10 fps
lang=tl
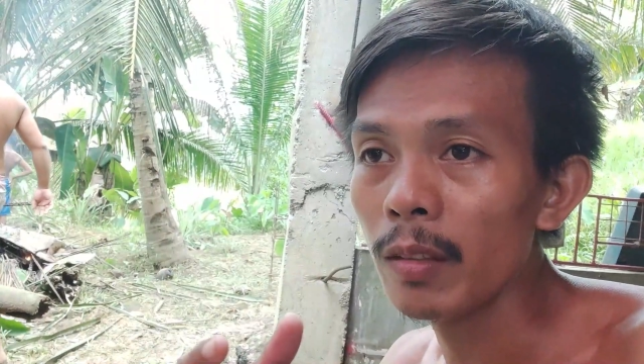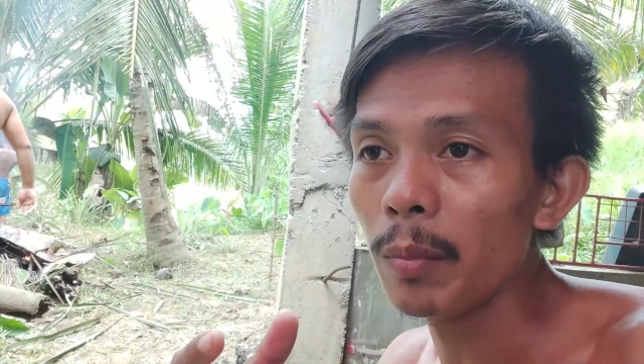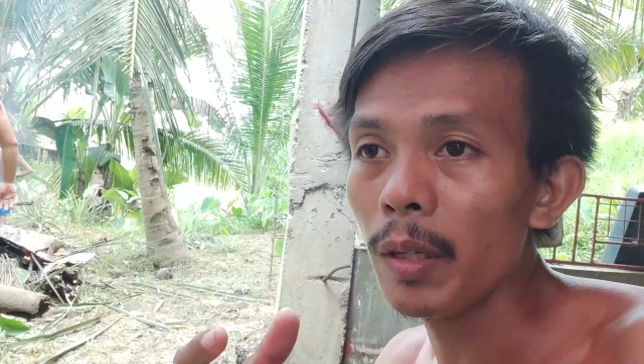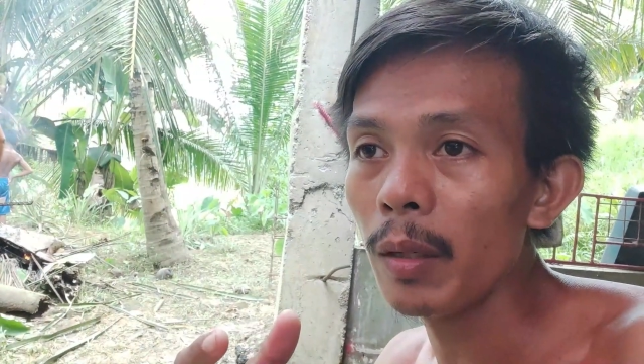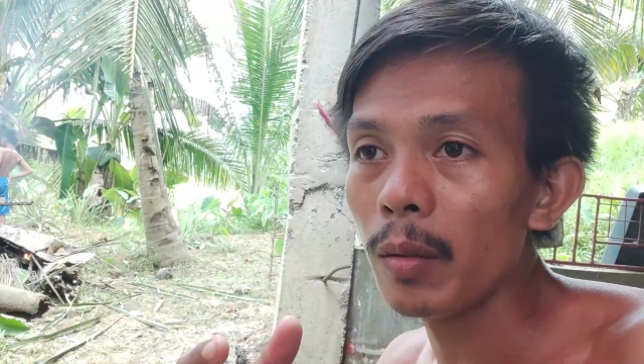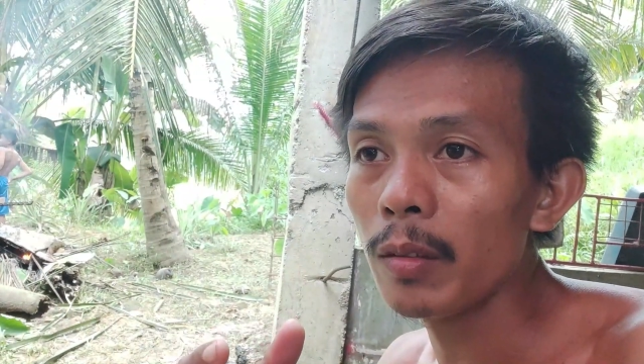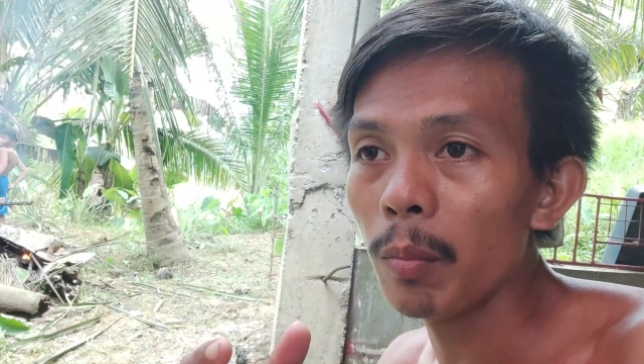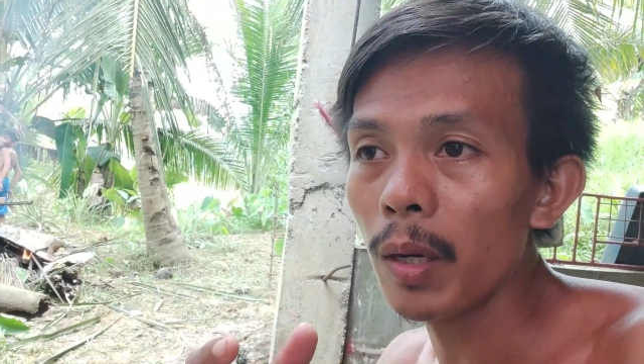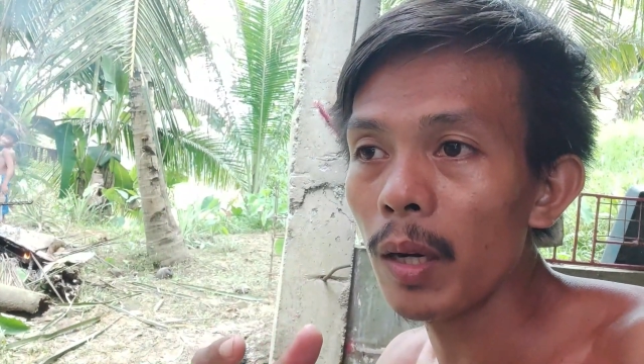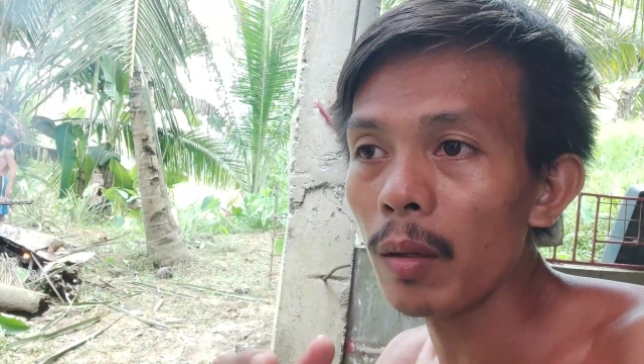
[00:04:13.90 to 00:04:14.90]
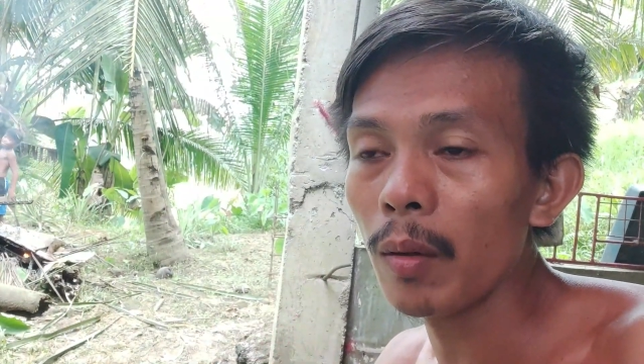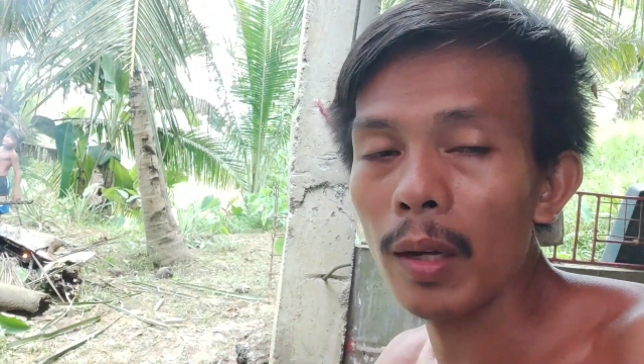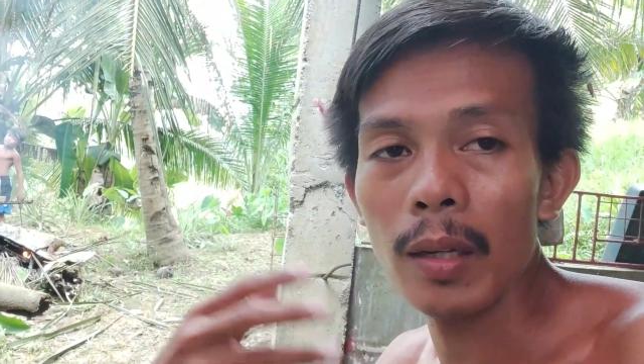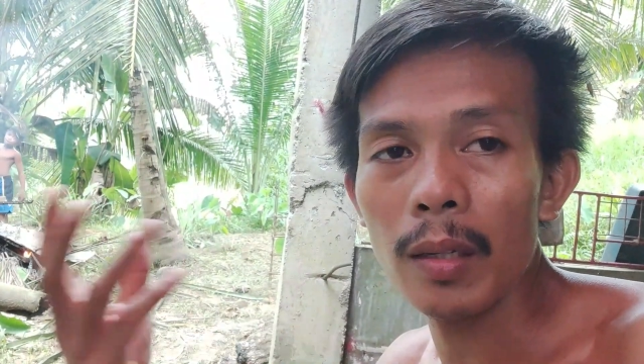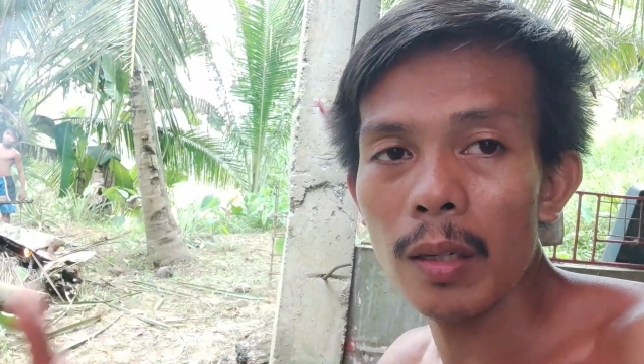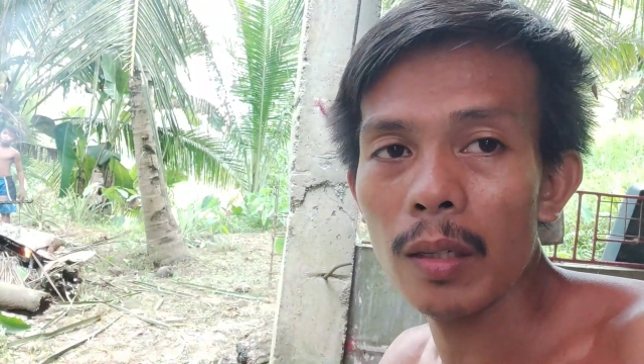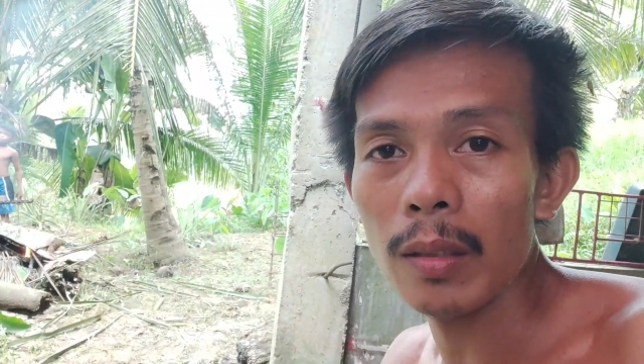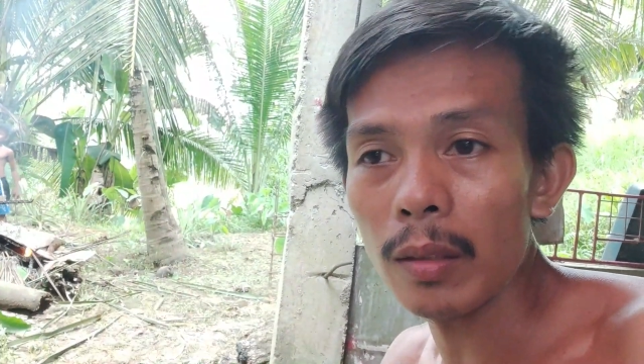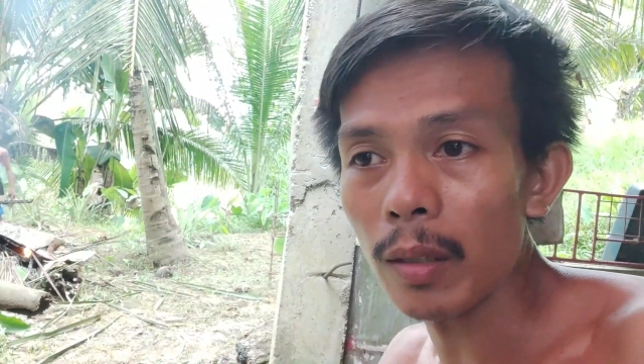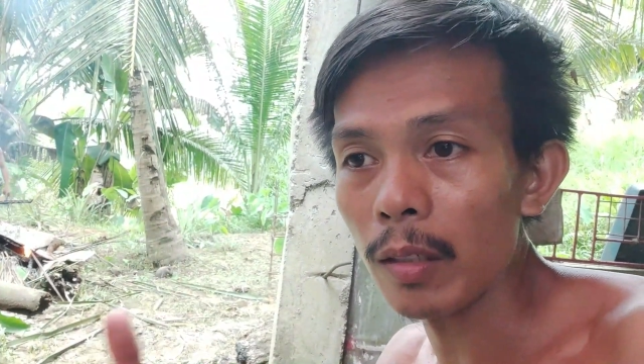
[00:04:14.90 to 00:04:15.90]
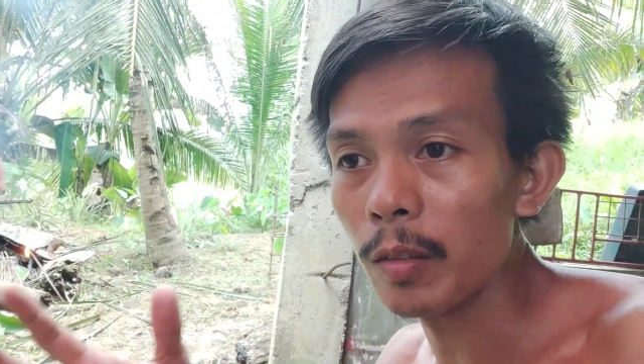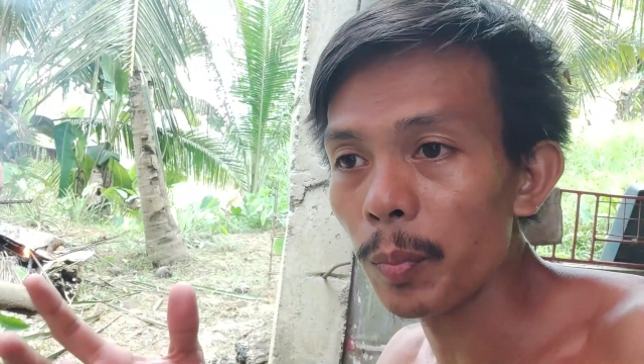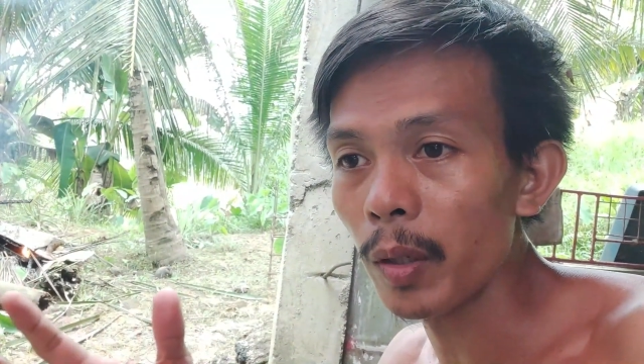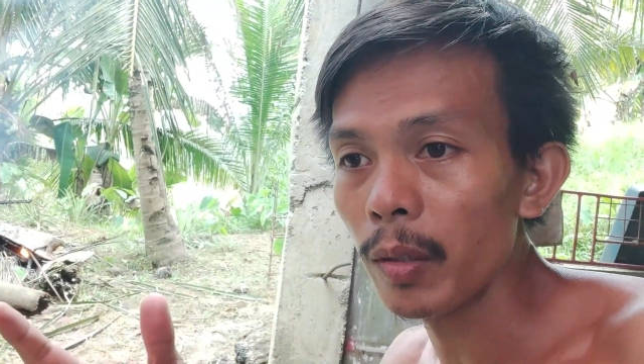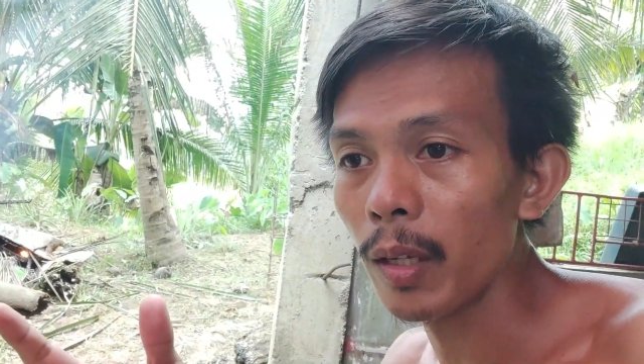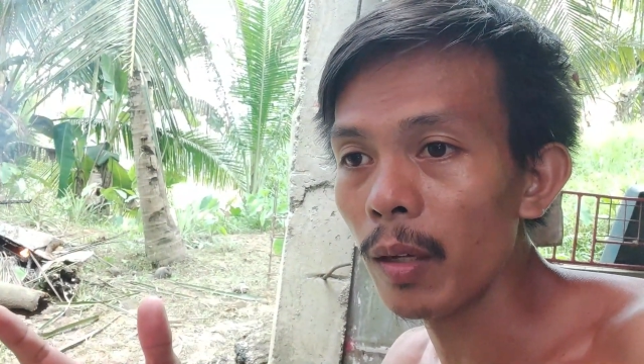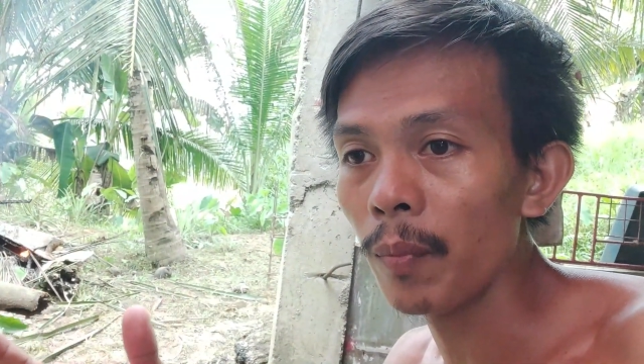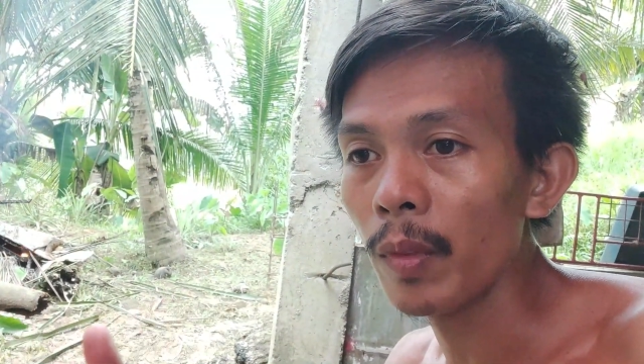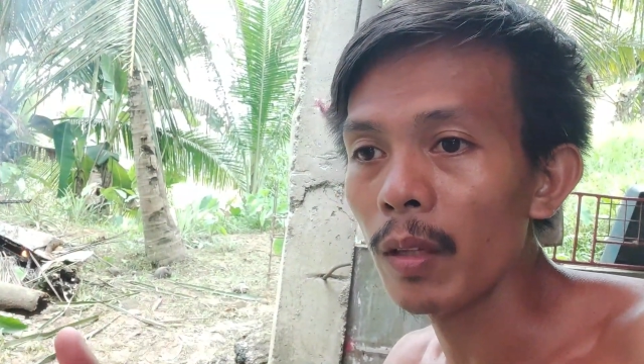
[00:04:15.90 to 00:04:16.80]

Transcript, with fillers: similya dun sa barako and ita-transport na.